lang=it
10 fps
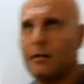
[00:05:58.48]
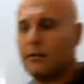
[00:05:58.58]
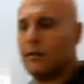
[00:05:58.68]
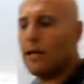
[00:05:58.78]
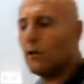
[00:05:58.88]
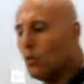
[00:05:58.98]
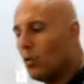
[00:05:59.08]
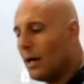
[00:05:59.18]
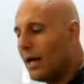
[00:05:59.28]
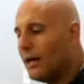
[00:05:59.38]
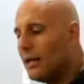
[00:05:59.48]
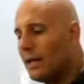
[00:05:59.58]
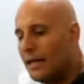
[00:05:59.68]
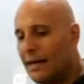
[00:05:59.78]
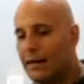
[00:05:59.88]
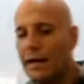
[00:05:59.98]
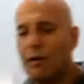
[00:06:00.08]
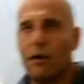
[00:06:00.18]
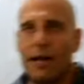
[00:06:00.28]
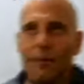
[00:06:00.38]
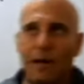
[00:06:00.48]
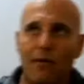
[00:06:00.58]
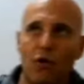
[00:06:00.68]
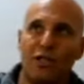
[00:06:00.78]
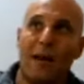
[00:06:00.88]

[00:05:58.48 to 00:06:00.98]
stazione A nulla, la, calcoleremo la velocità